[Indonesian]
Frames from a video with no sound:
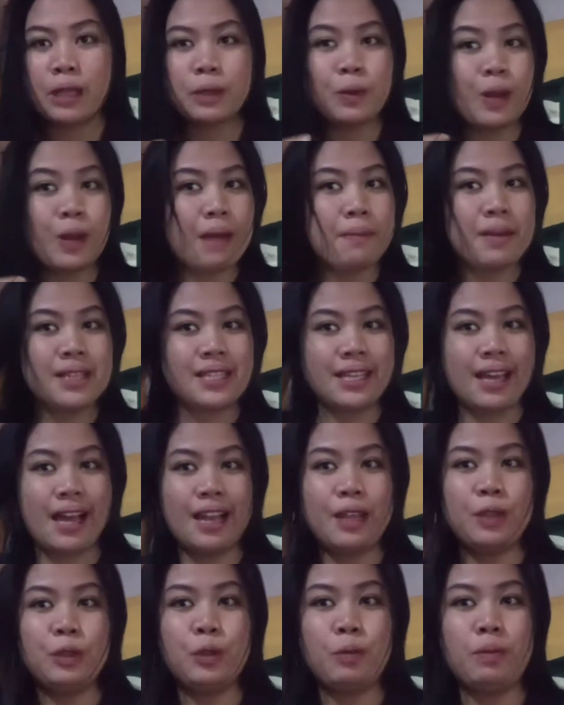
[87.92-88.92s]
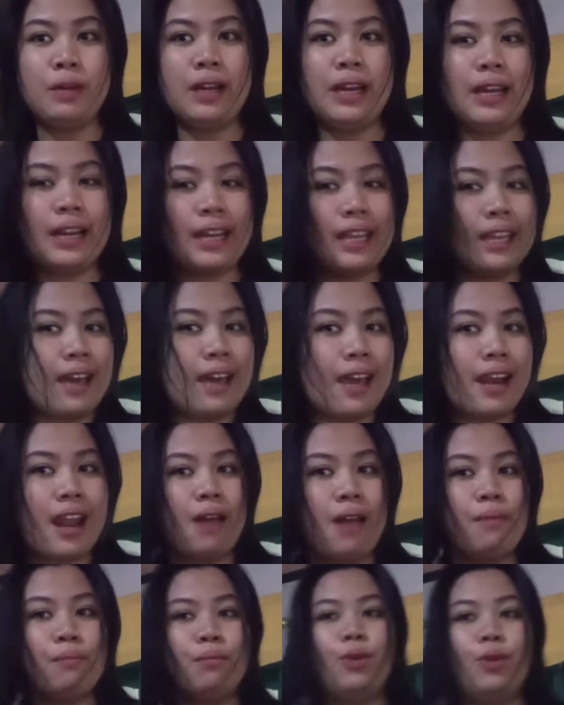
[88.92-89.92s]
lama sekali untuk mengeringkan
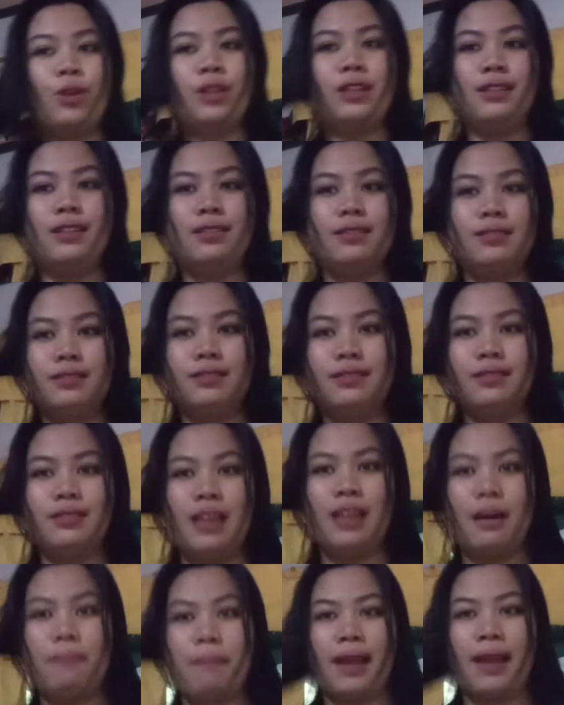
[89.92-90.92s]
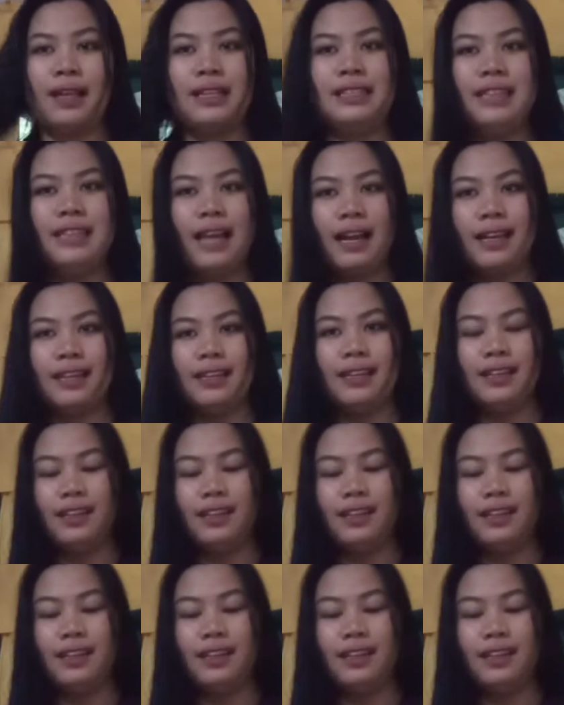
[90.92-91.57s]
rambut yang panjang ini